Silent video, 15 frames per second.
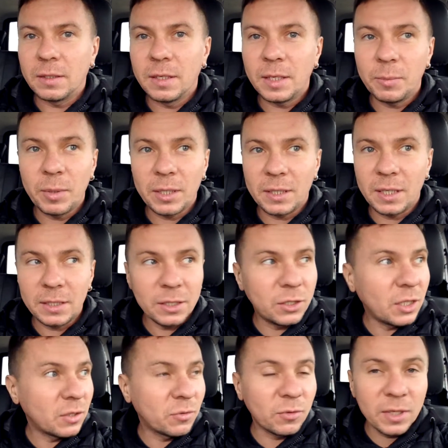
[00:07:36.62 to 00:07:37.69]
Ребят, я
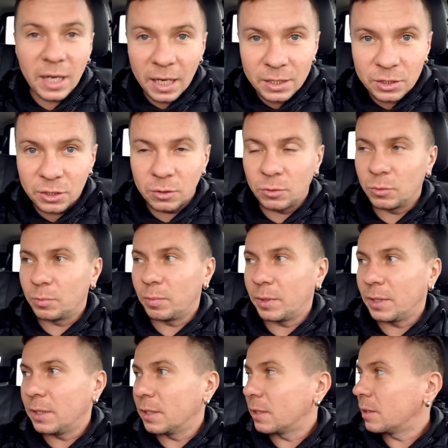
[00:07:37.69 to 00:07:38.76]
сейчас в Гатчину
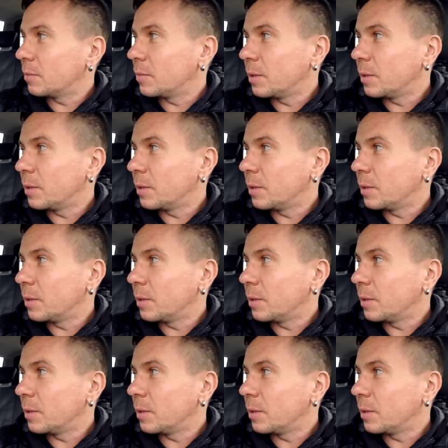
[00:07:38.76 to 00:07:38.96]
приехал.